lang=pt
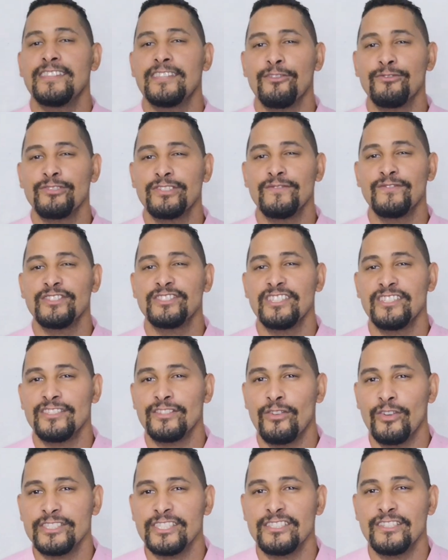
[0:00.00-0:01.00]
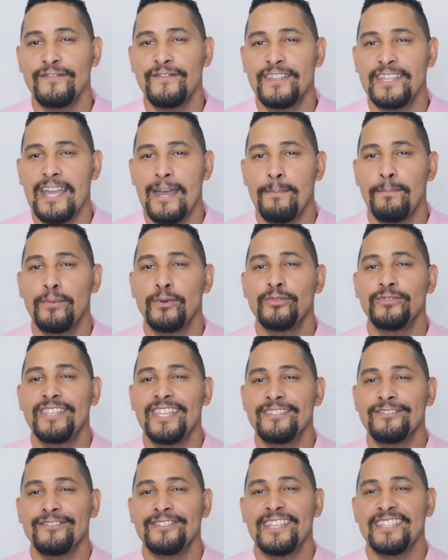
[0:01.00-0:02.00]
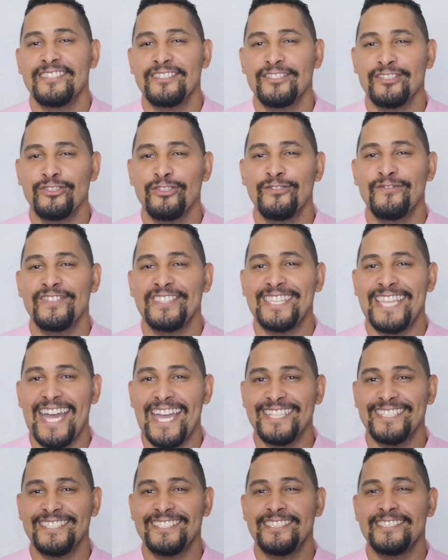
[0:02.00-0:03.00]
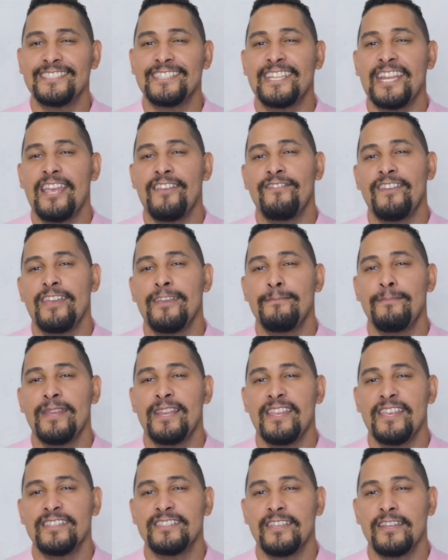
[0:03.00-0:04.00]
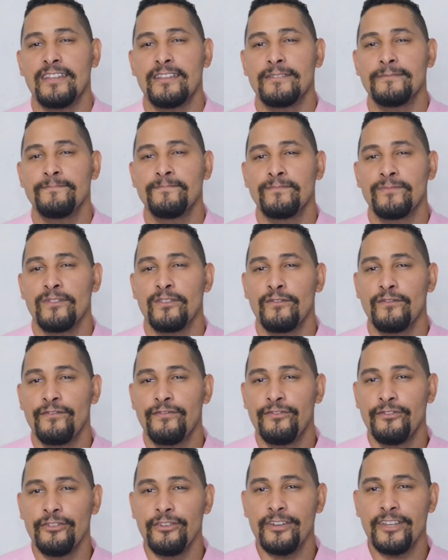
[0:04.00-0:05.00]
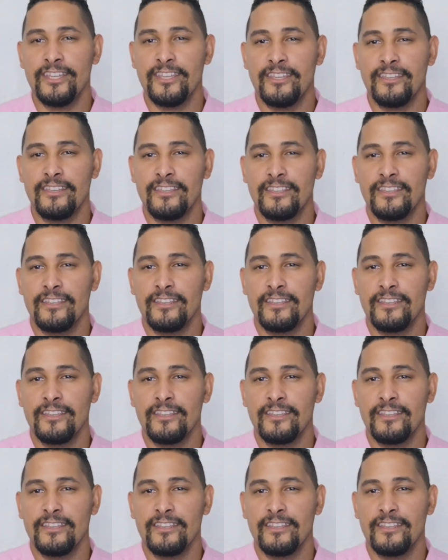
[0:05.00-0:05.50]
Então, se vocês gostam de ficar por dentro dessas novidades, se inscreve aí, beleza? Fui!